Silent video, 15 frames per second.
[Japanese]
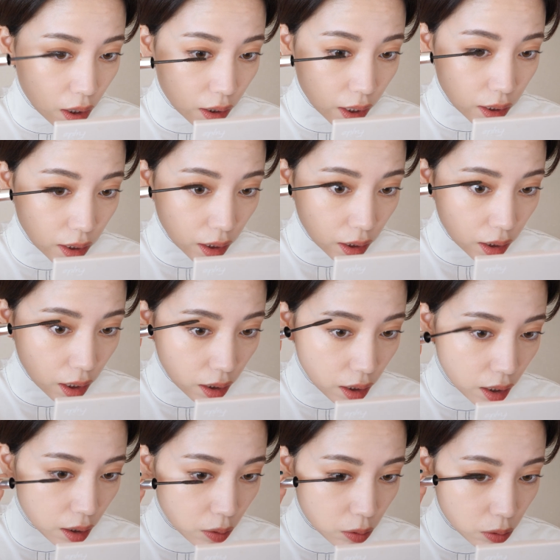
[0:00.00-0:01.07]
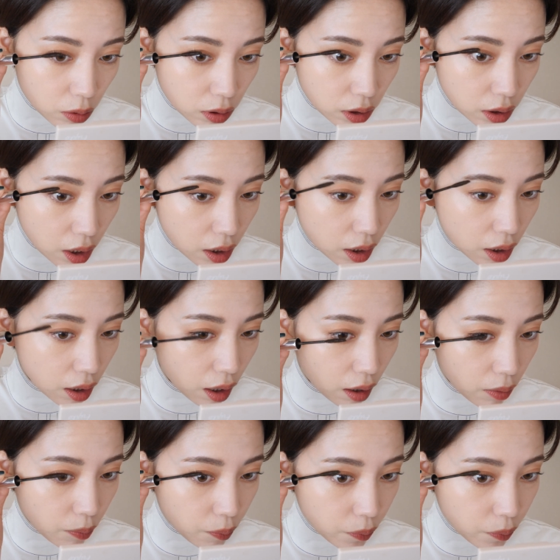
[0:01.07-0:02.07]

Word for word: 毛先だけ落としながら